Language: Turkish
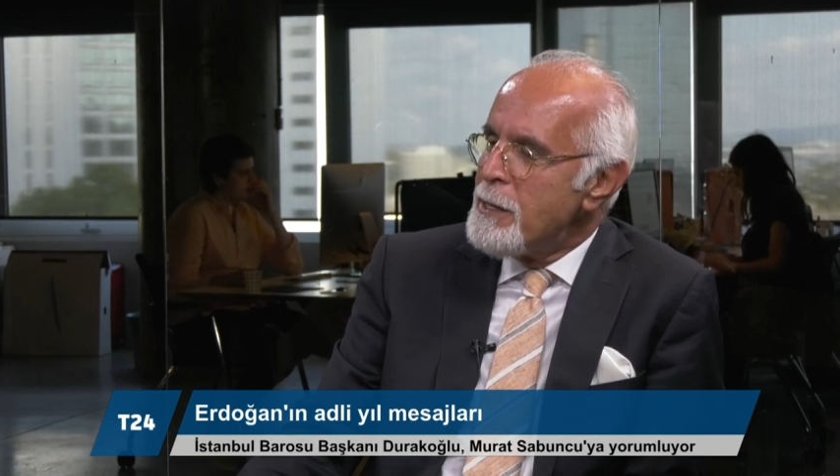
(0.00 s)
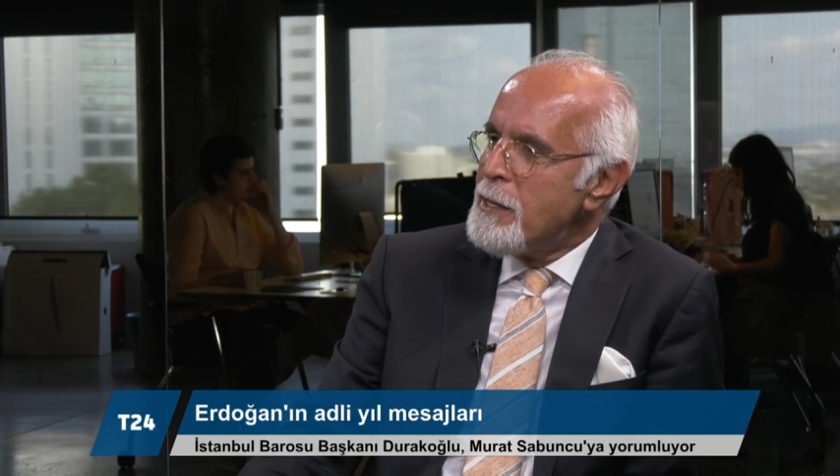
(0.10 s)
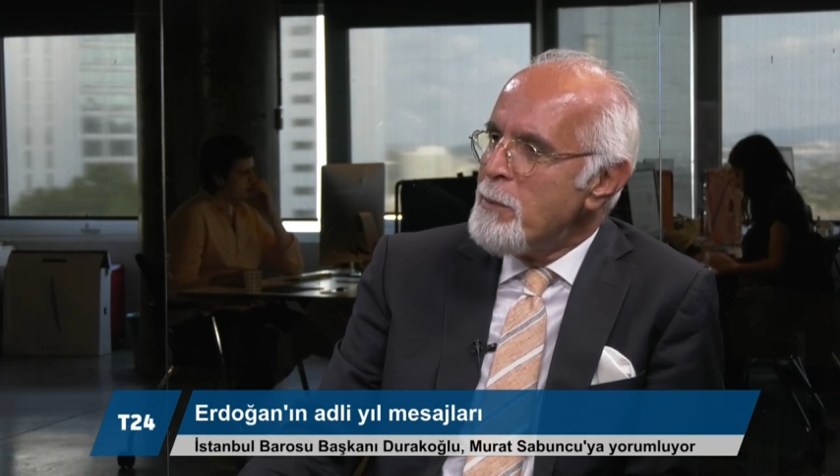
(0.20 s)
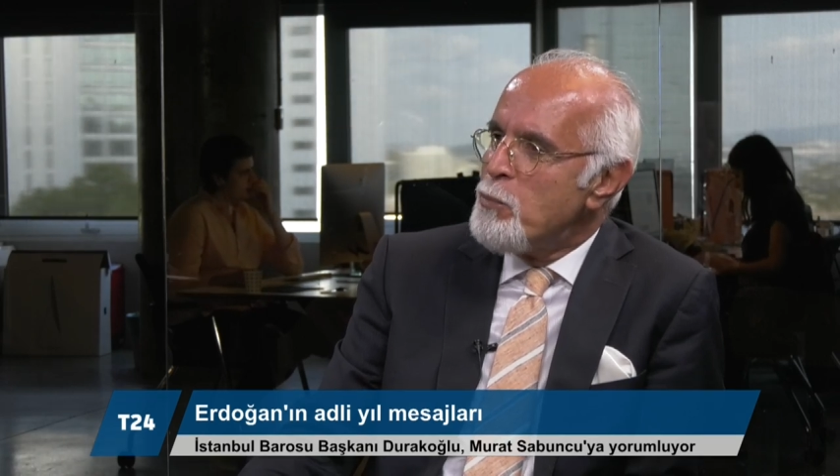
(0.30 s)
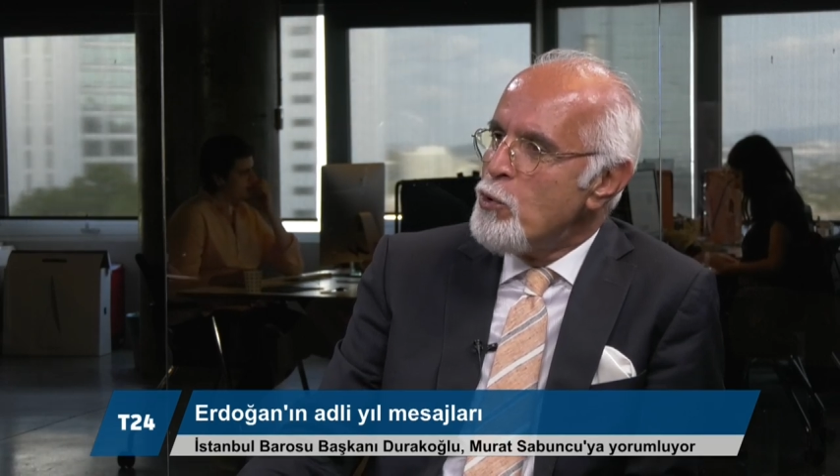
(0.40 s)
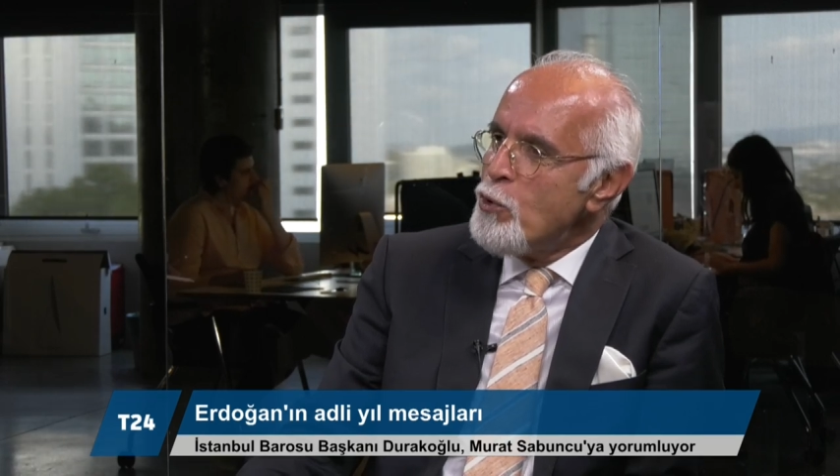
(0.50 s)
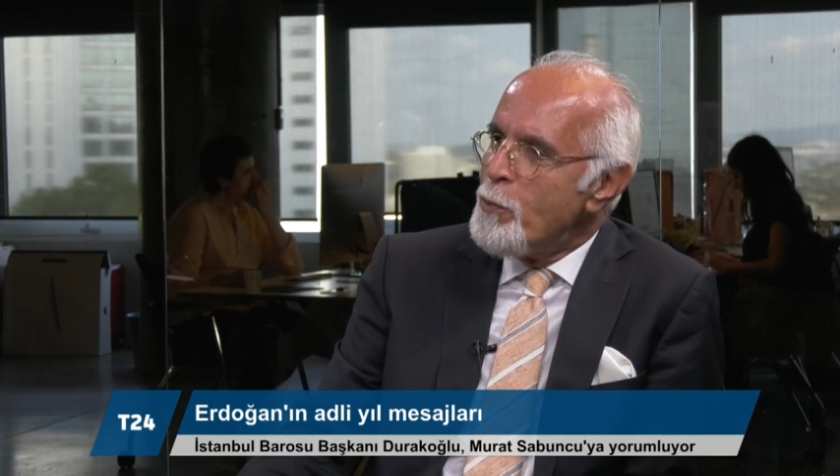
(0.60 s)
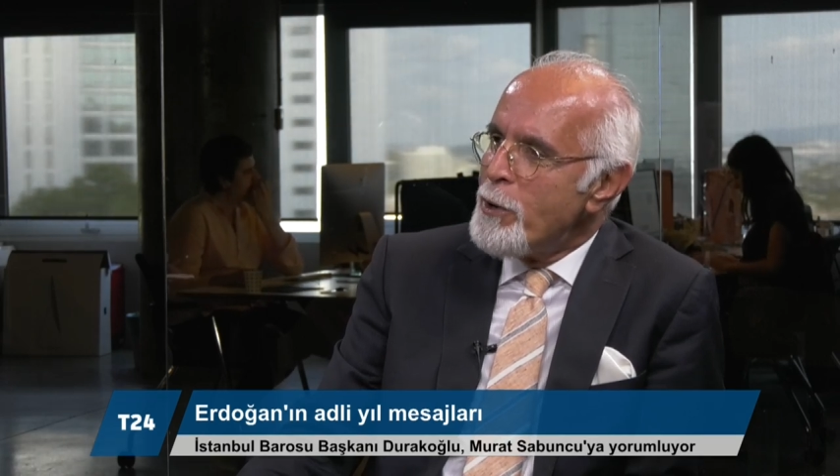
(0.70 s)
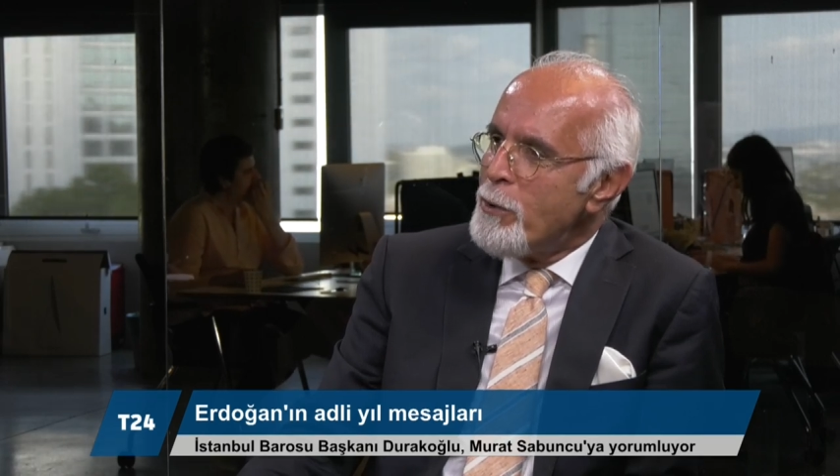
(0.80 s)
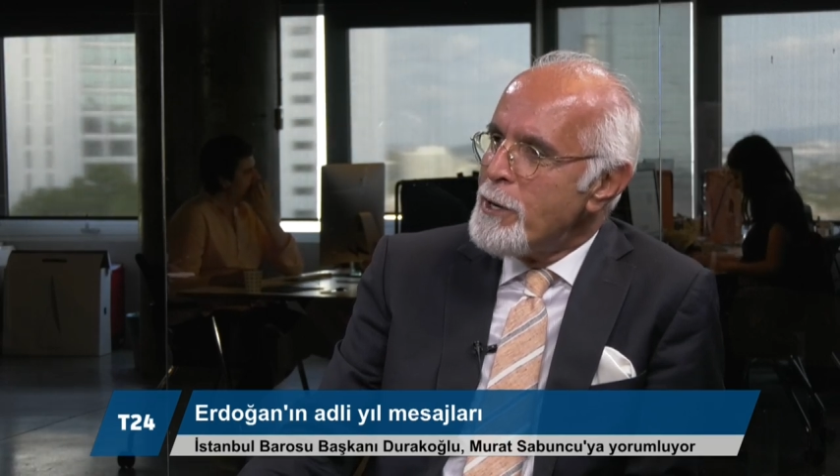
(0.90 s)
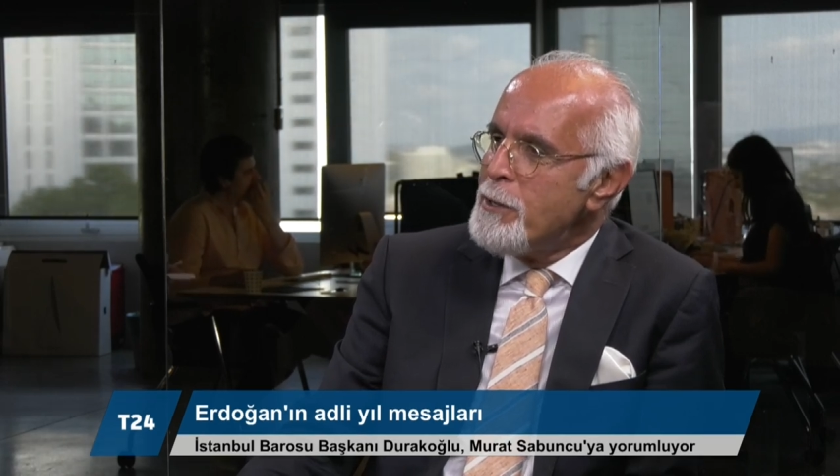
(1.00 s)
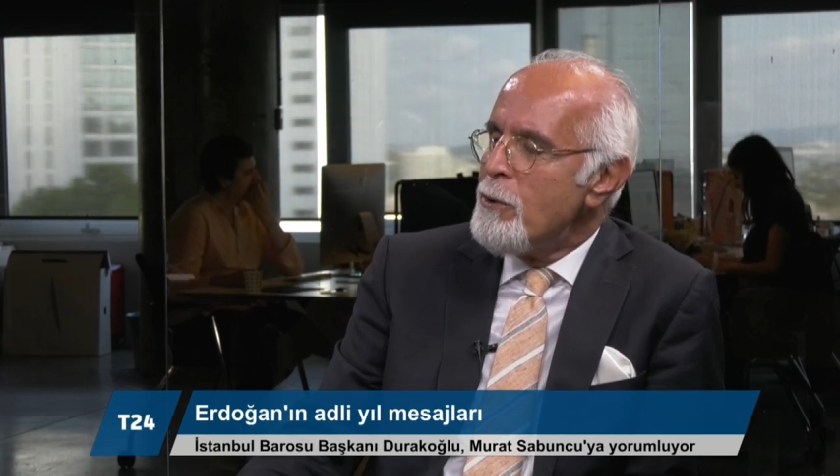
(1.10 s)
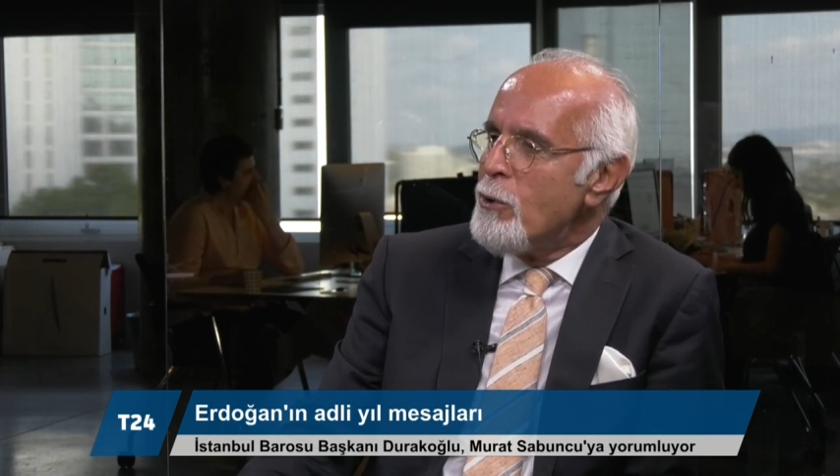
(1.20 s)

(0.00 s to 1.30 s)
ya da büyük baroların